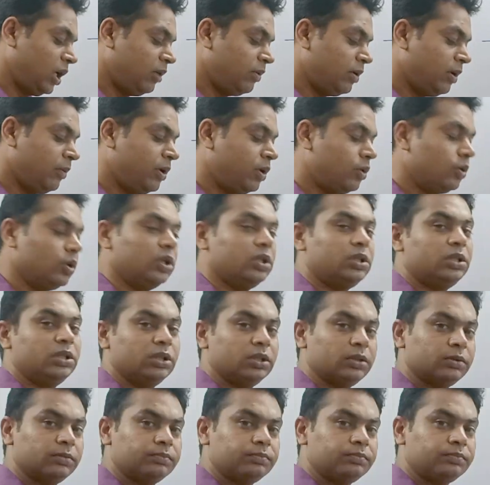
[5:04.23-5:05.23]
এইভাবে রয়েছে
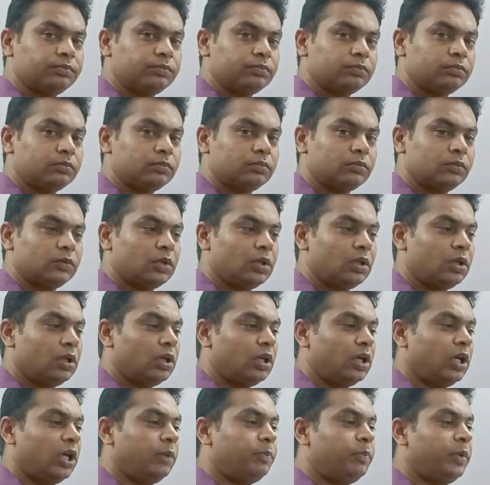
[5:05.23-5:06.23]

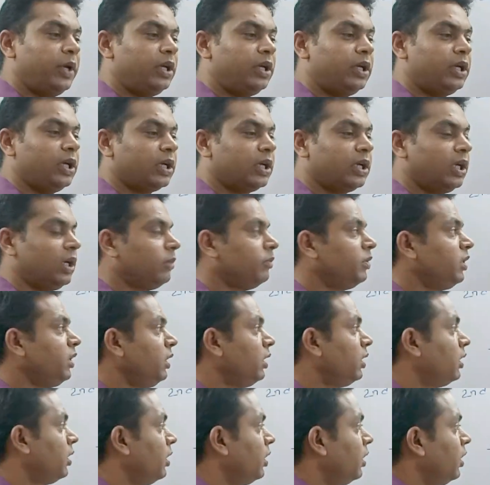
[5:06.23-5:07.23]
এই পেনটাকে আমি
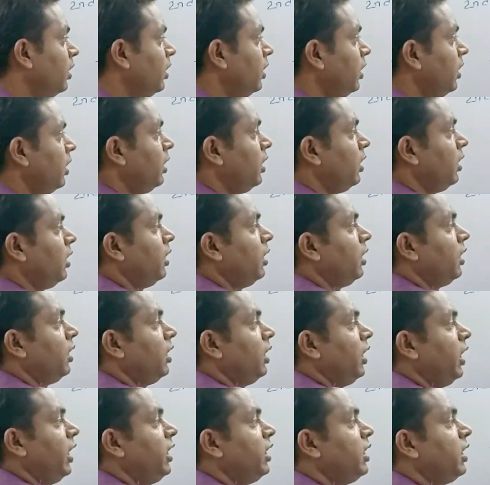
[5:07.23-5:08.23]

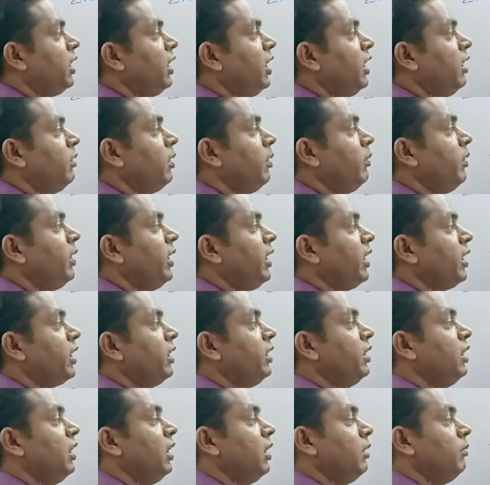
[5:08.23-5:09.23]
এইখানে এইভাবে
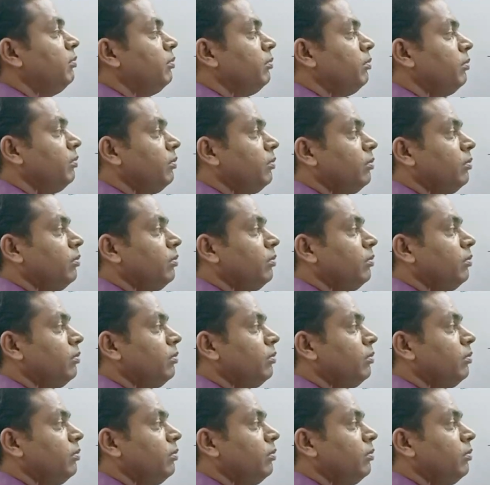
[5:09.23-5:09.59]
রেখে দিলাম